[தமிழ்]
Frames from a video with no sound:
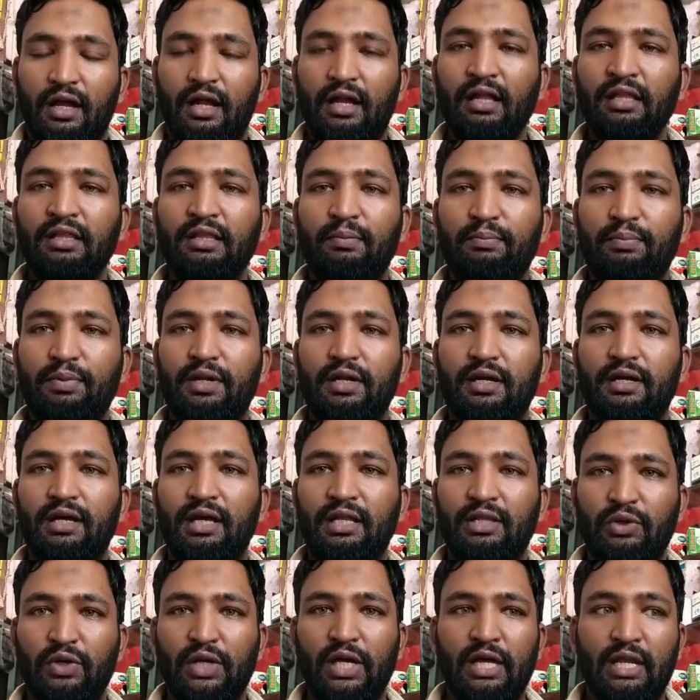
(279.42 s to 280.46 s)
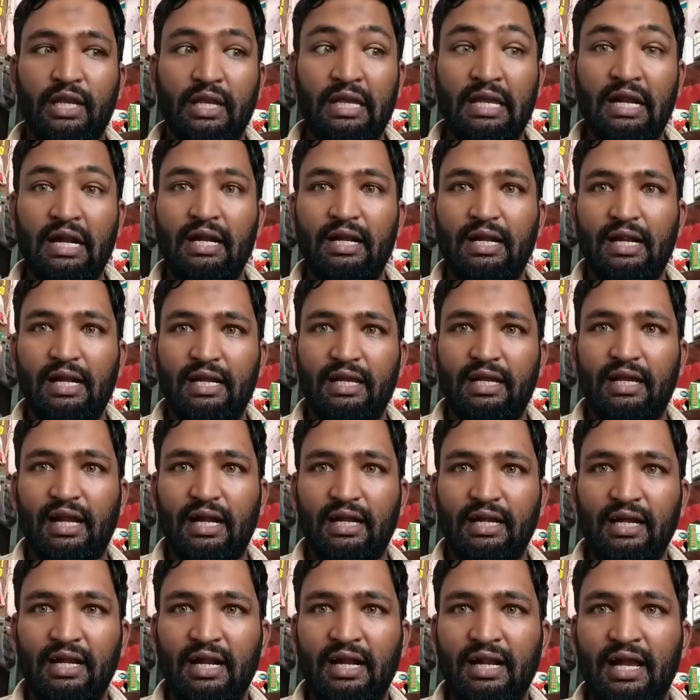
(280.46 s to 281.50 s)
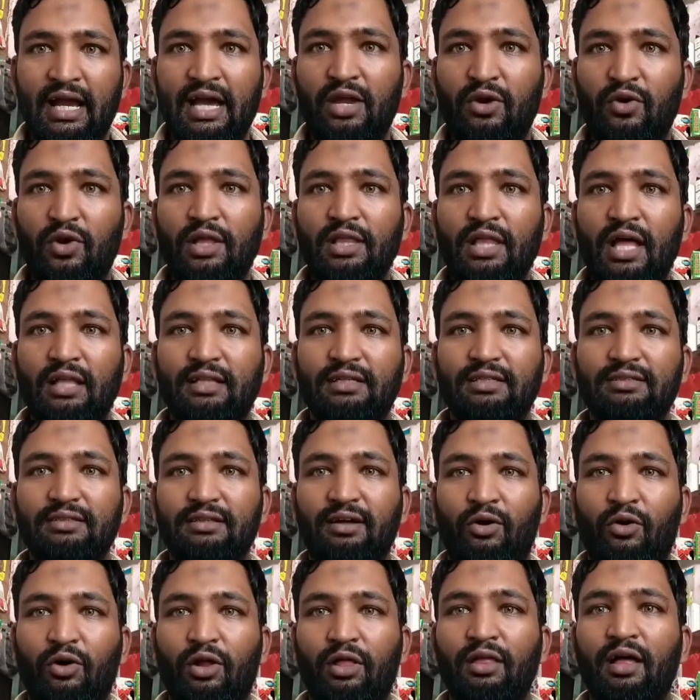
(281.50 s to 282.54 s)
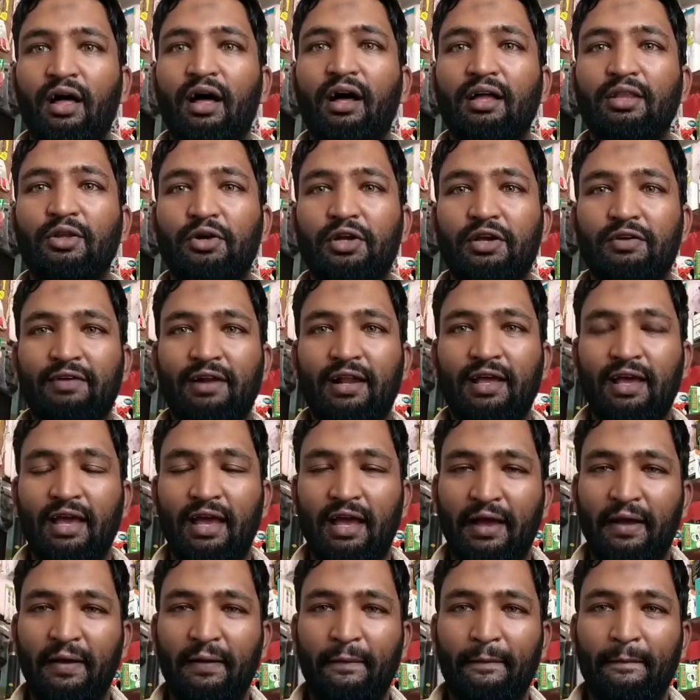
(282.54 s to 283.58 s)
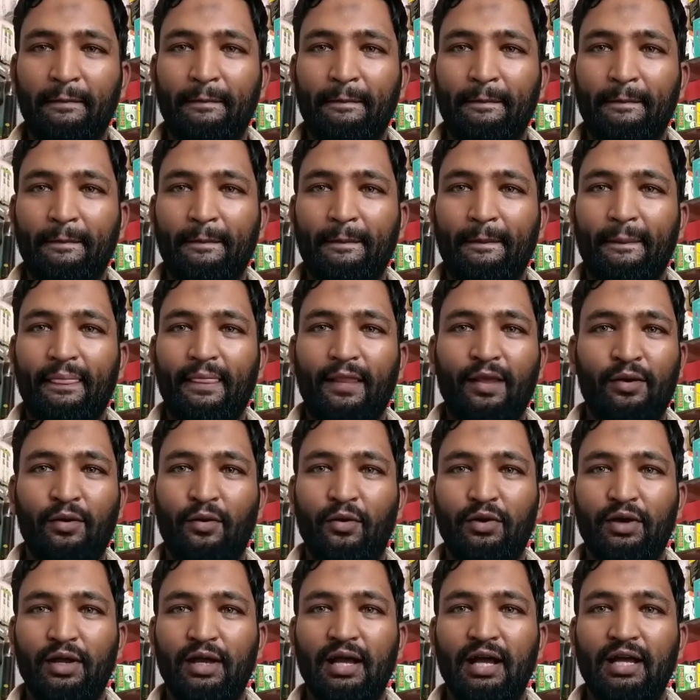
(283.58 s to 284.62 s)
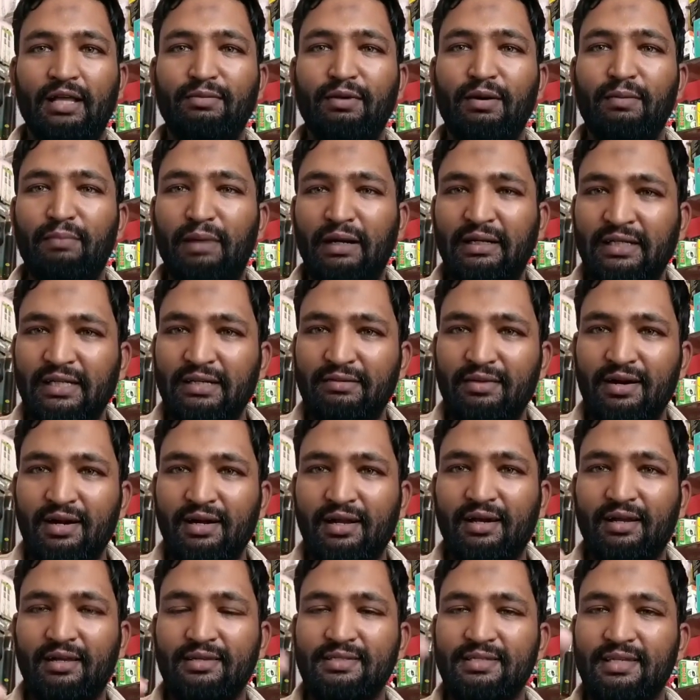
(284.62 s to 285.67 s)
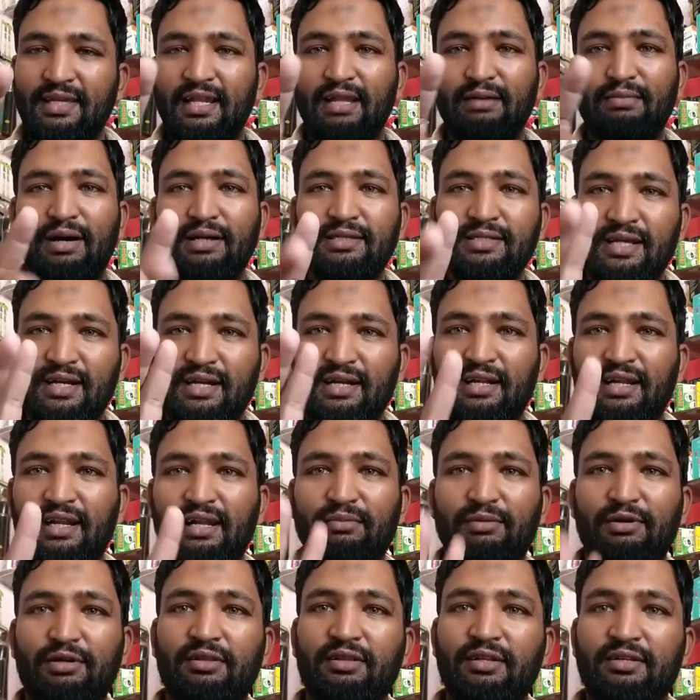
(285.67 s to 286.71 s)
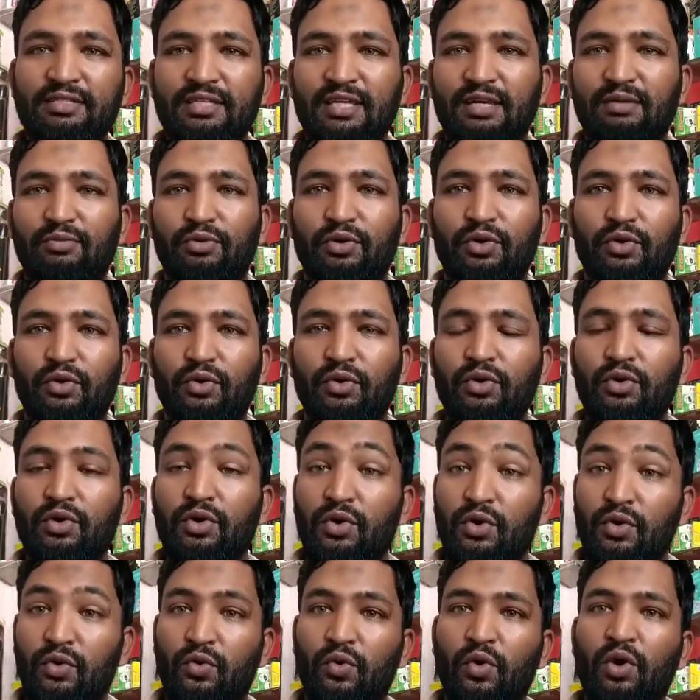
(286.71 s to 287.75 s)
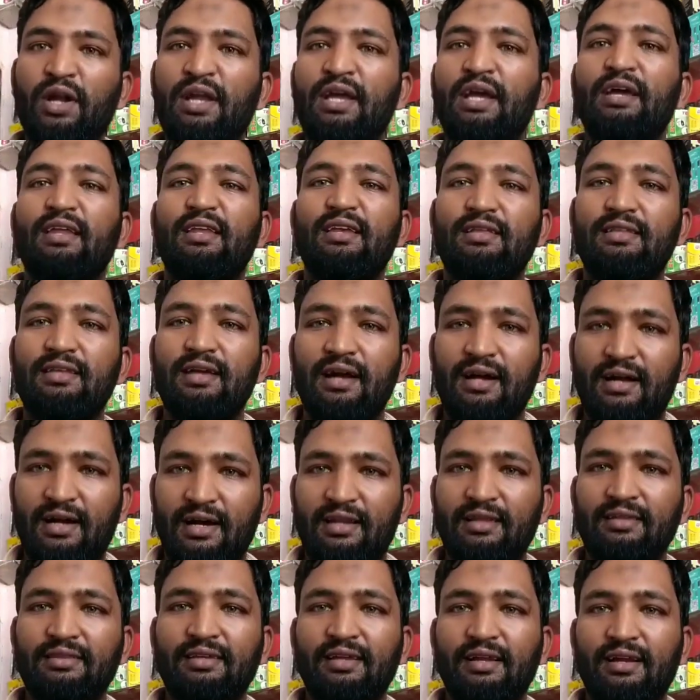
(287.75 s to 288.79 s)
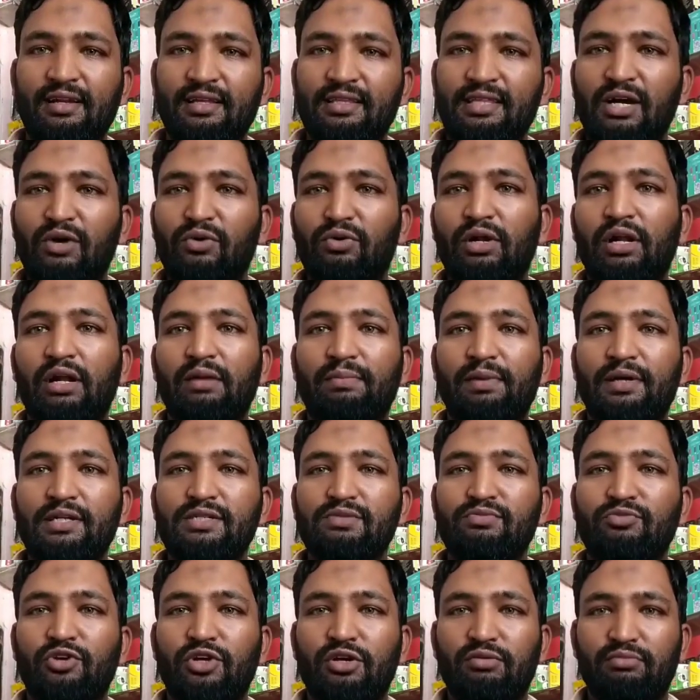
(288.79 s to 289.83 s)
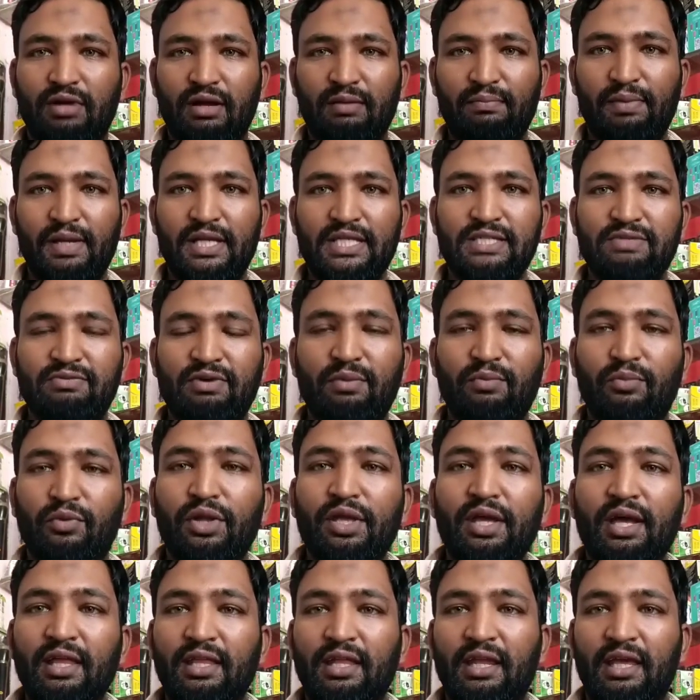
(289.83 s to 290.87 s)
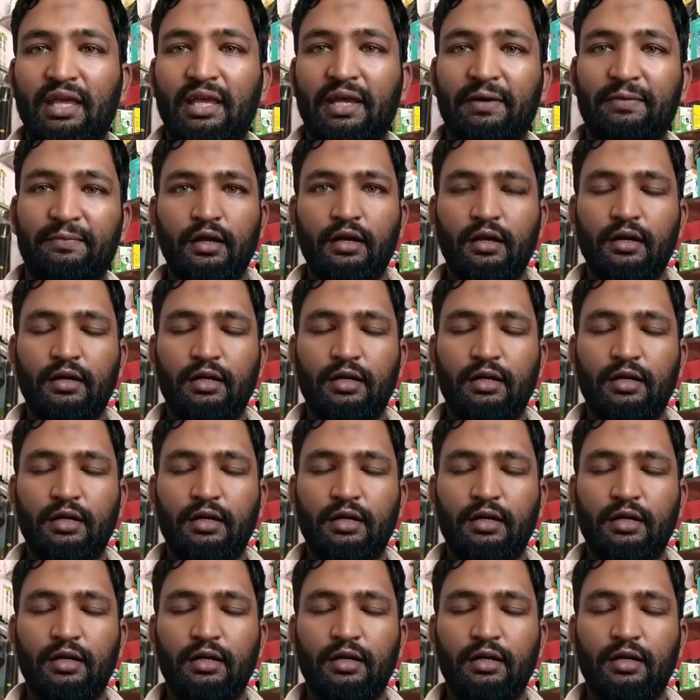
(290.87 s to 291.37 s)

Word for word: என்ன தப்பு இருக்குது அதோடைய ரியல் ரேட்டை கேட்டால் ரெண்டாயிரம் ரூபா தான் அது அவ்வளோதான் அதோடைய விலையை ஓகே இது மாதிரி மட்டமான அரசியலை பாஜகனால் மட்டும்தான் செய்ய முடியும் கொள்கை ரீதியாக கருத்தியல் ரீதியாக அவங்களால பேச முடியுமா பேசவே முடியாது நீங்கள்